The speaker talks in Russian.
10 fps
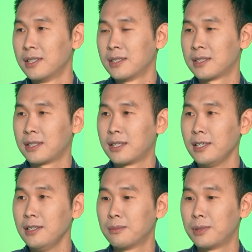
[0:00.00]

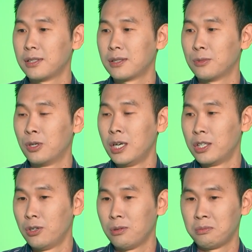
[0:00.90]
сыграла, поэтому...
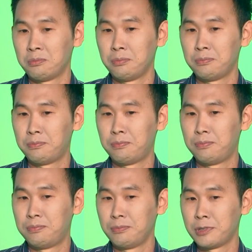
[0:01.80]
Но ну,
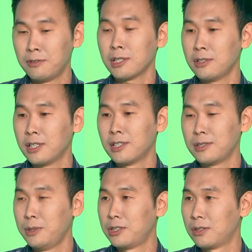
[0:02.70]
наверное, надо
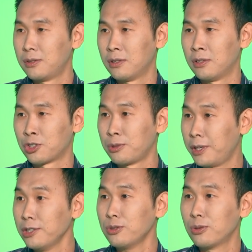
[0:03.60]
отметить э,
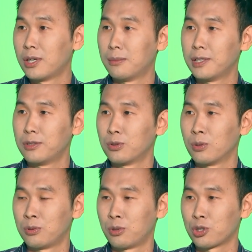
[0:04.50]
шимкенскую
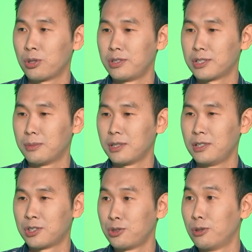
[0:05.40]
команду, то, что они
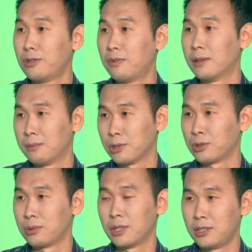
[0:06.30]
смогли с 0-2, по
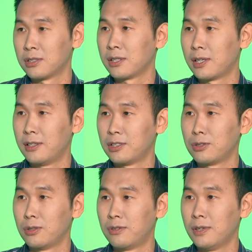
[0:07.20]
сути, они отыгрались
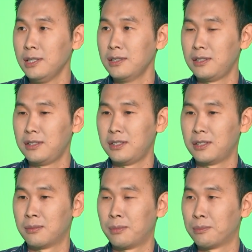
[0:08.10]
mm -hmm. 0-2,
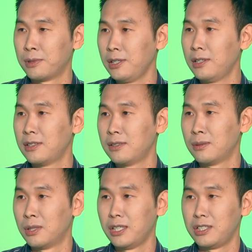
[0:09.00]
не
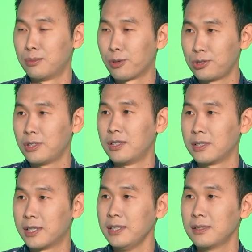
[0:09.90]
поплыли, не бросили
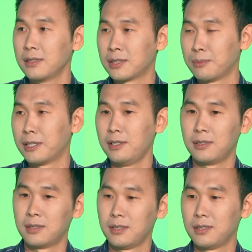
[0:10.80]
играть и
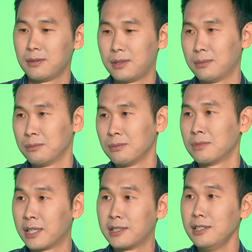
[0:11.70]
смогли там,
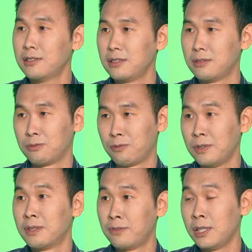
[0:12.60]
догнать и
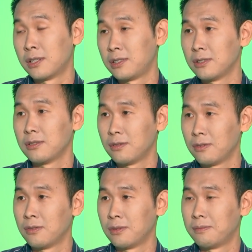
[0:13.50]
вы, выиграть. Да, вот,